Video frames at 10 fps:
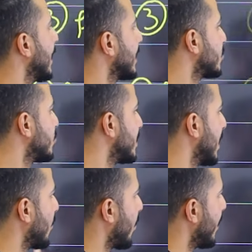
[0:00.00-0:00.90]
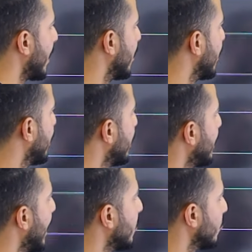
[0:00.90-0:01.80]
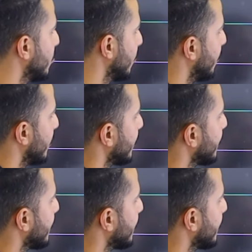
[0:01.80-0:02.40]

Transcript: الاكس تساوي اثنين تعال نشوف